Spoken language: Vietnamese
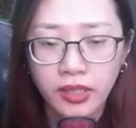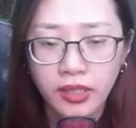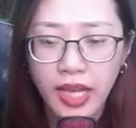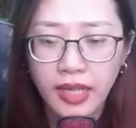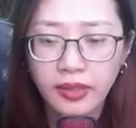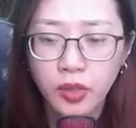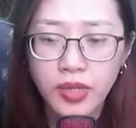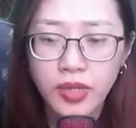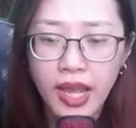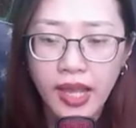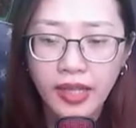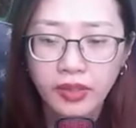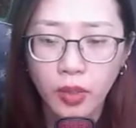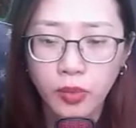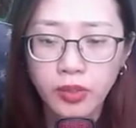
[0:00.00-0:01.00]
Tả Tiểu
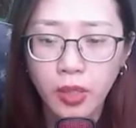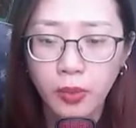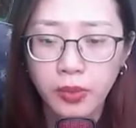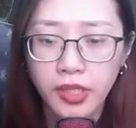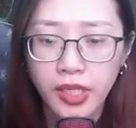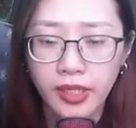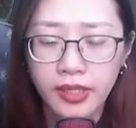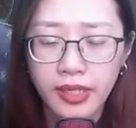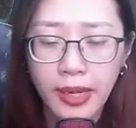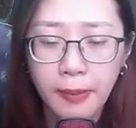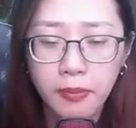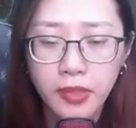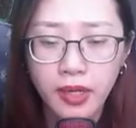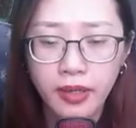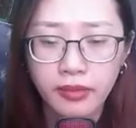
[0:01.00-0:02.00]
Đa tổng cộng nhịn
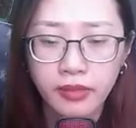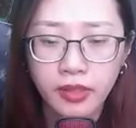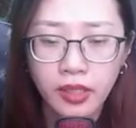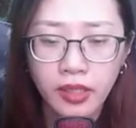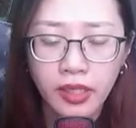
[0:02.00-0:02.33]
năm lần,